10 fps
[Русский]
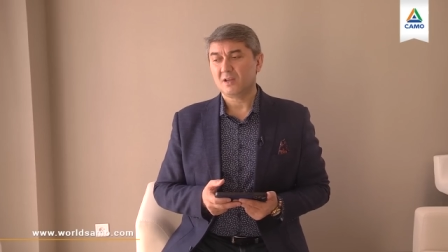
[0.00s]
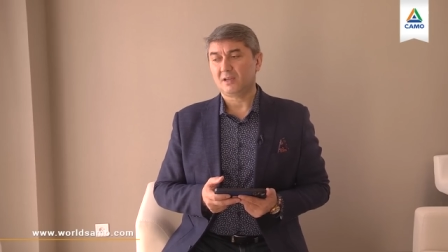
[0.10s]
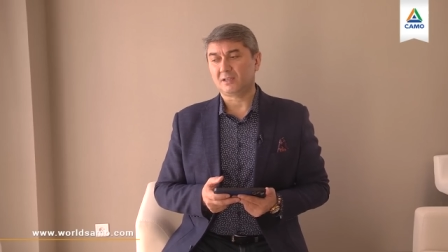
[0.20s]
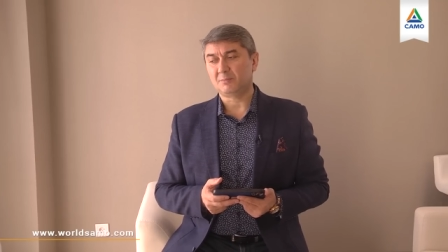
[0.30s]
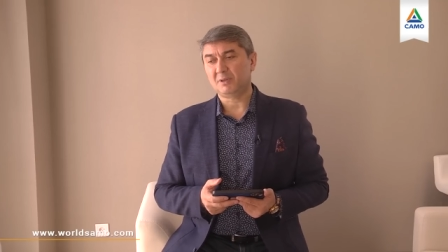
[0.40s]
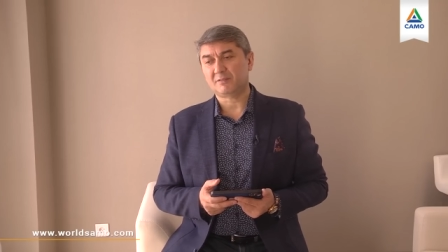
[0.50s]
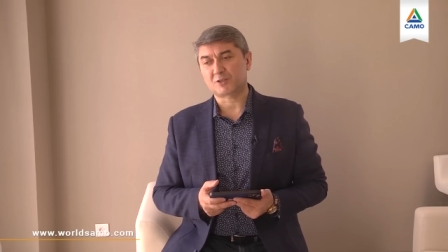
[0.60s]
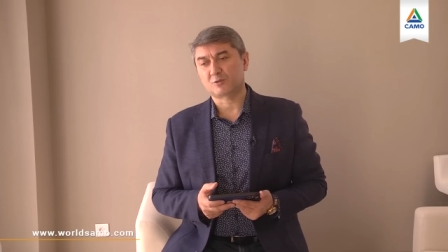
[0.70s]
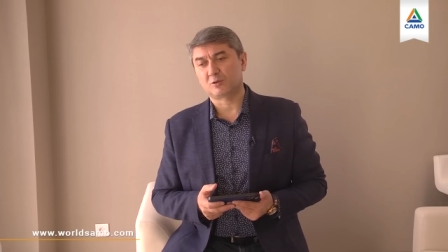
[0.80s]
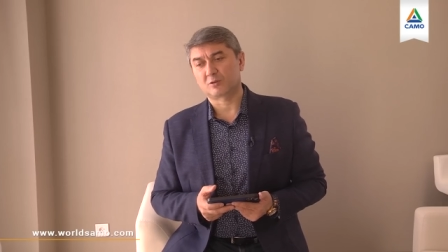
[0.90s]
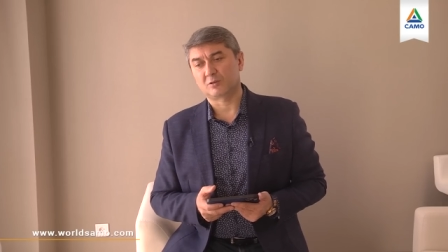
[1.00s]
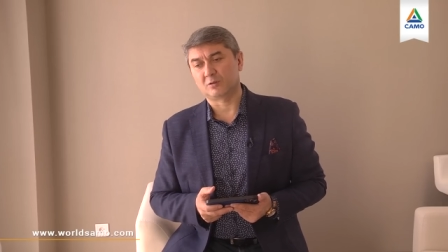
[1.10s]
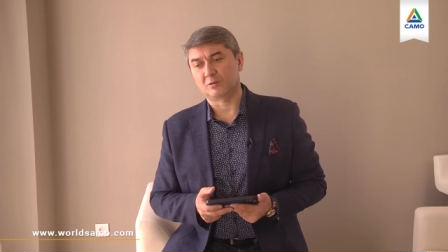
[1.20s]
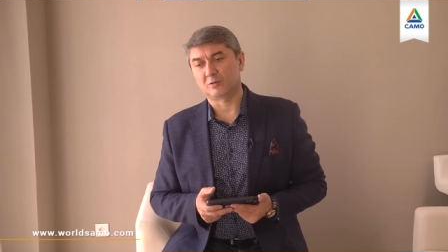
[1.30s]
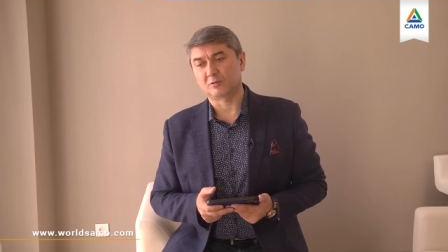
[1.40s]
Это первое,
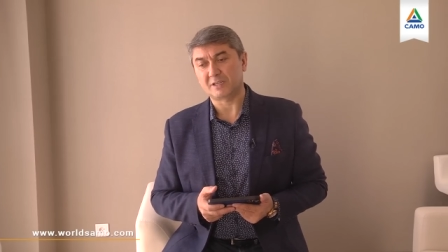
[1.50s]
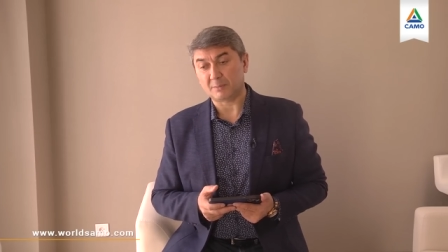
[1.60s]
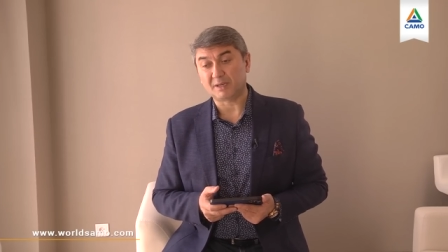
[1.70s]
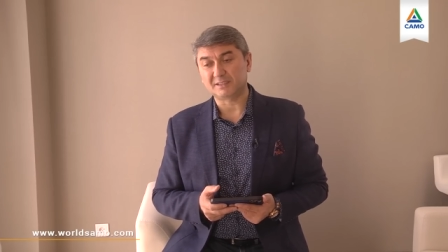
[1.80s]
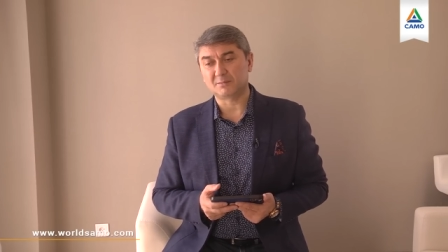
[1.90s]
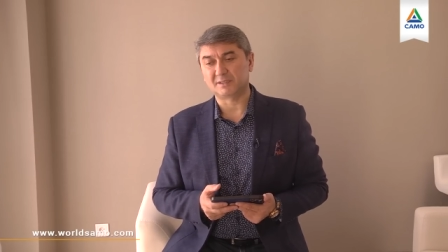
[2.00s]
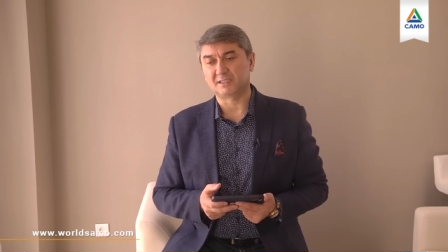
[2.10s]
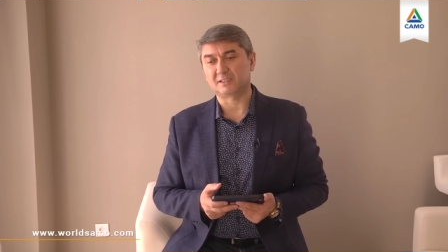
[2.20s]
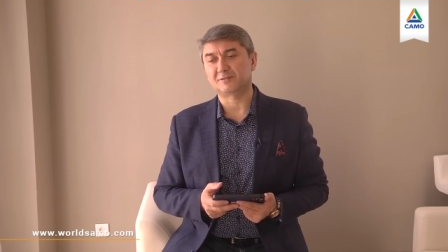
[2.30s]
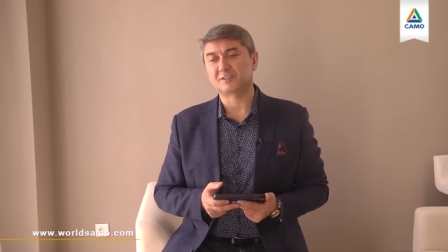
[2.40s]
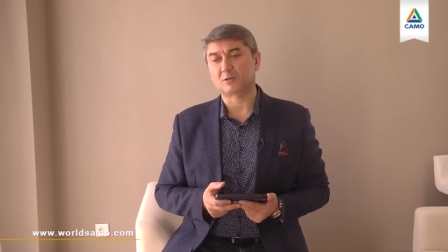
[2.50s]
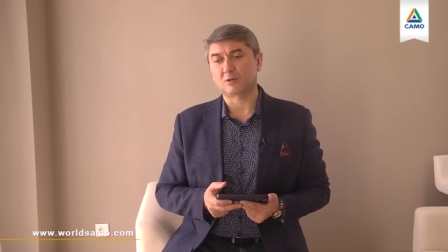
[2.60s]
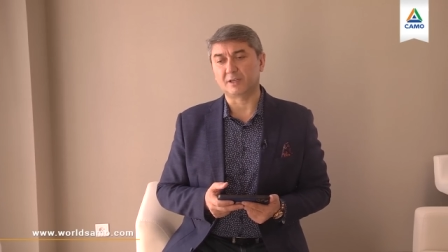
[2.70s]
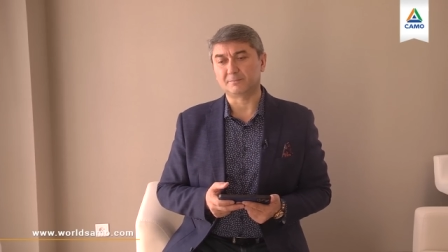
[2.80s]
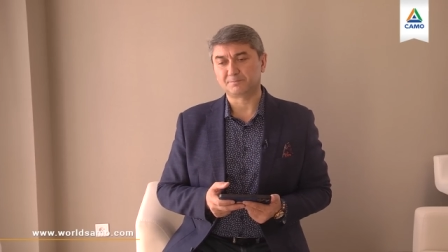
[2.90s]
что э, необходимо делать.
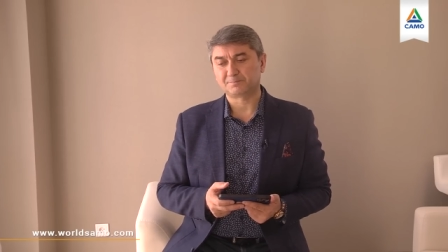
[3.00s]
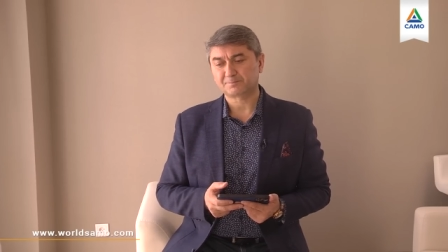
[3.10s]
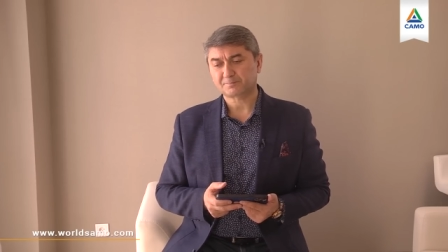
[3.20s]
Второе,